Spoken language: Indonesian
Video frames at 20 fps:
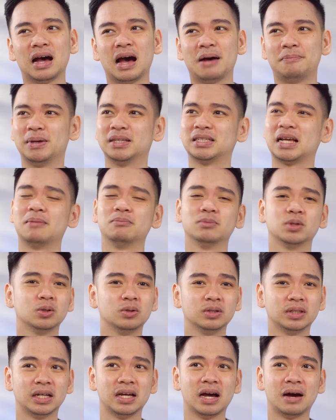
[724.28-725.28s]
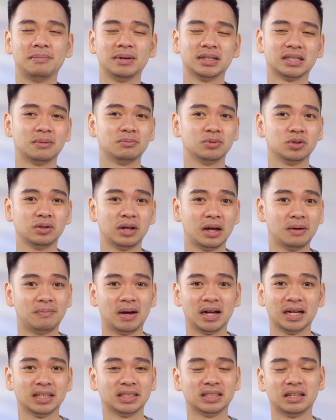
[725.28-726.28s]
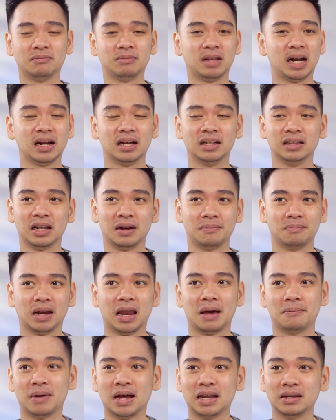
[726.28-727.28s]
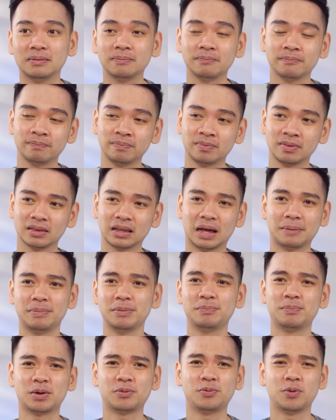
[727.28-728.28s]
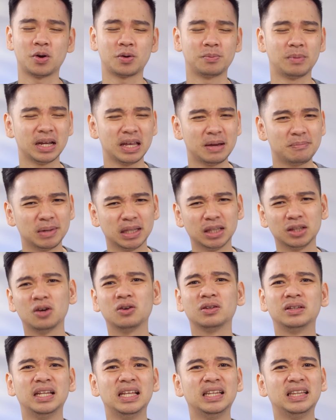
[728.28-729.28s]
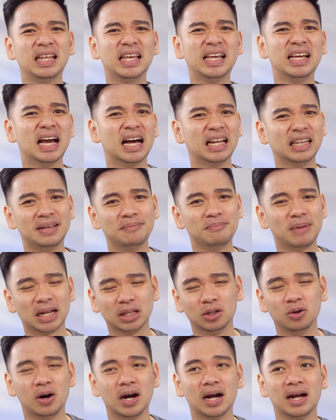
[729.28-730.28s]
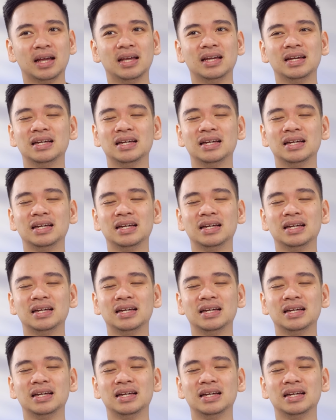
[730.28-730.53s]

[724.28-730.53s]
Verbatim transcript: HP Samsung sih, HP Samsung yang pakai Snapdragon 888, tapi performanya mentok di 35 doang.